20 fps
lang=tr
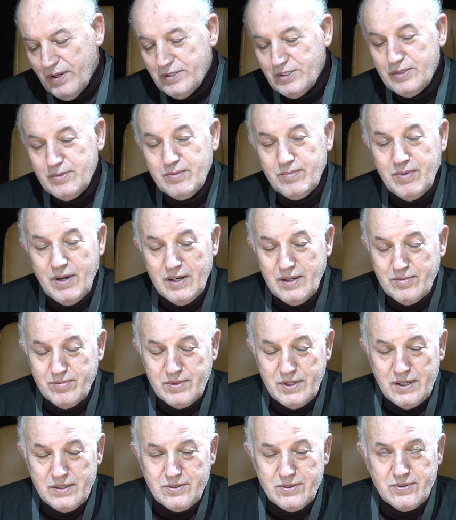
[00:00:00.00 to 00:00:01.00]
Şimdi
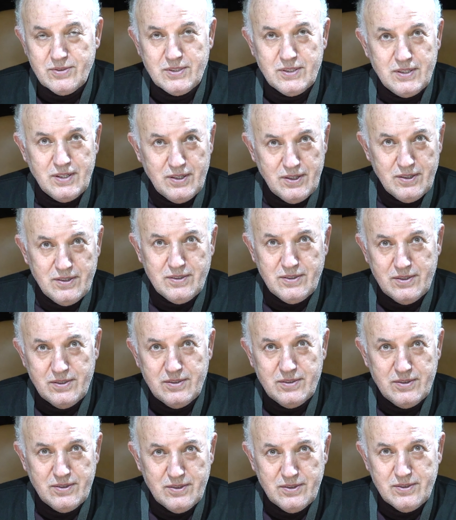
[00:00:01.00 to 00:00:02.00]
bakın biraz önce de
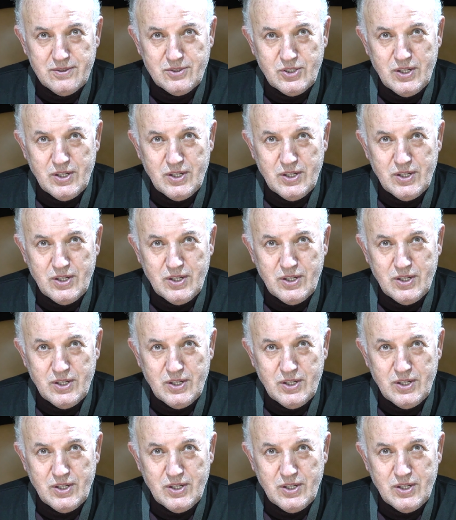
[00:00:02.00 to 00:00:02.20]
e,